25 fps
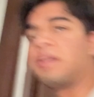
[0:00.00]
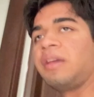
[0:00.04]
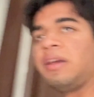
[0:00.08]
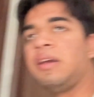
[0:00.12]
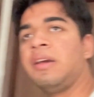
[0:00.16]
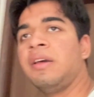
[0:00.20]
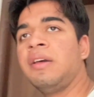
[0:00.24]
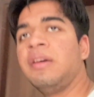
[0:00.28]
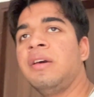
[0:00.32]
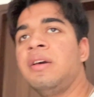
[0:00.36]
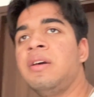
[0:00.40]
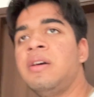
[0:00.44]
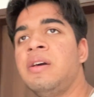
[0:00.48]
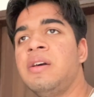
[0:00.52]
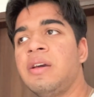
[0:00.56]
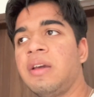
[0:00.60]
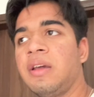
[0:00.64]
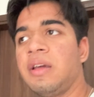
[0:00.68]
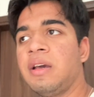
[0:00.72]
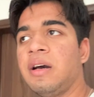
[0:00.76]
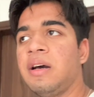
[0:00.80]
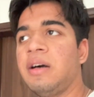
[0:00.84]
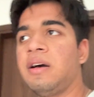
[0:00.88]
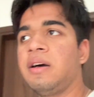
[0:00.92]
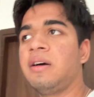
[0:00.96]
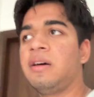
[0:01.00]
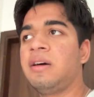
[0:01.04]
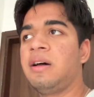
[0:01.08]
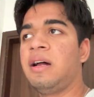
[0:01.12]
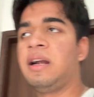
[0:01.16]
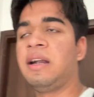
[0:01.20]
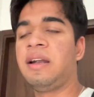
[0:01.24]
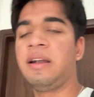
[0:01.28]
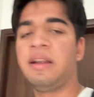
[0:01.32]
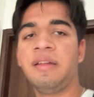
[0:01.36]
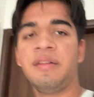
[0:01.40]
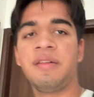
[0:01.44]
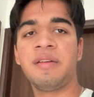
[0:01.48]
की कि हाँ
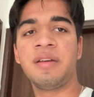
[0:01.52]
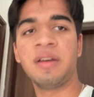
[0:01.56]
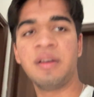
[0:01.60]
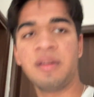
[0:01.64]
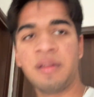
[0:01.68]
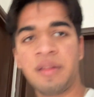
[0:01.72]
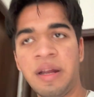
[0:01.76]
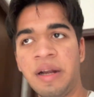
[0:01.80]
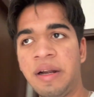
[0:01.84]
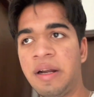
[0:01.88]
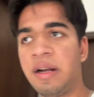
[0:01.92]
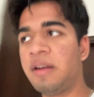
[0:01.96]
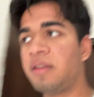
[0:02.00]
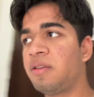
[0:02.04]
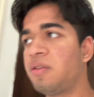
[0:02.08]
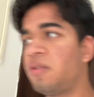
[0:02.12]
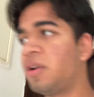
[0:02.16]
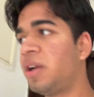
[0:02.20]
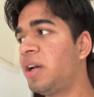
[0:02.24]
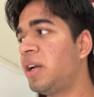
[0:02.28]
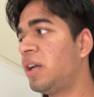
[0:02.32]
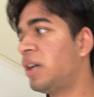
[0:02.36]
एटलीस्ट सेटल तो रहे